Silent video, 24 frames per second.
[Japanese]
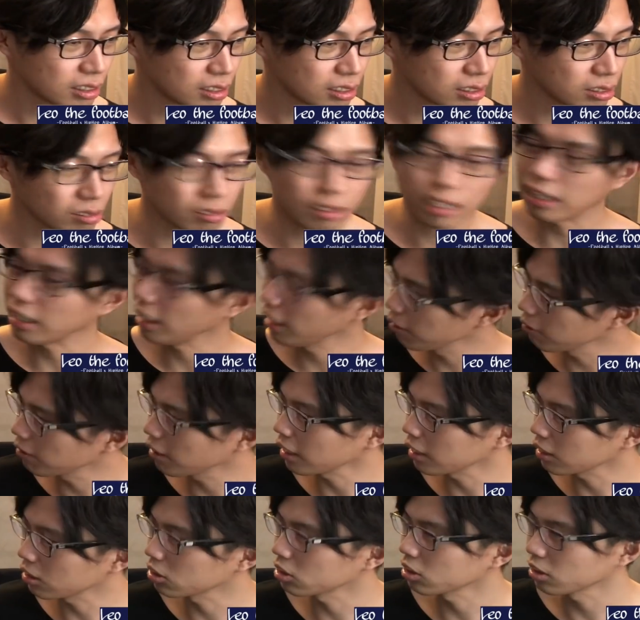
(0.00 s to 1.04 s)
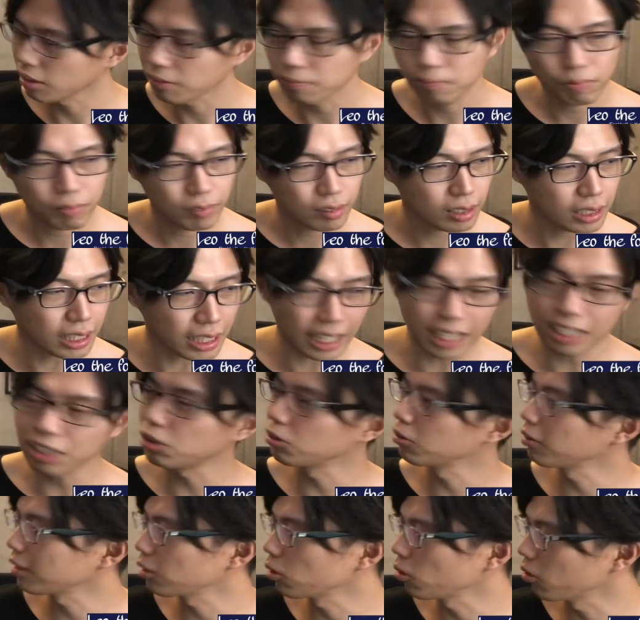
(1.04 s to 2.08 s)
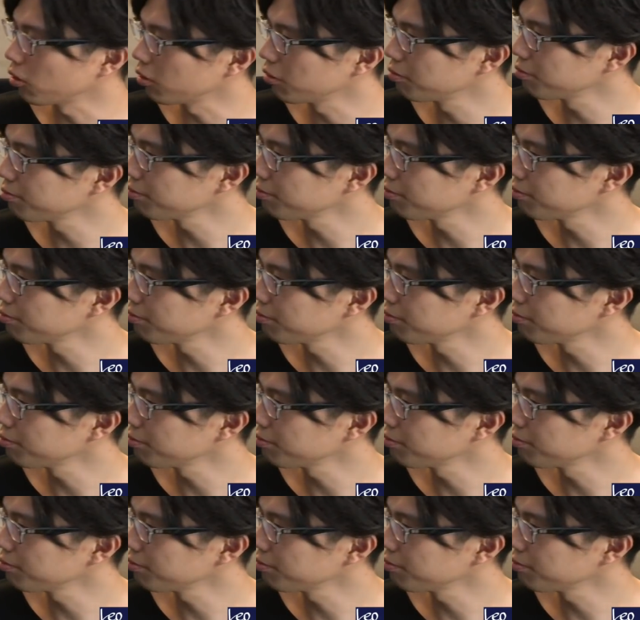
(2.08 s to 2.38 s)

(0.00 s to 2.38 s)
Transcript: そういうのはね分かったし。でケンユーはど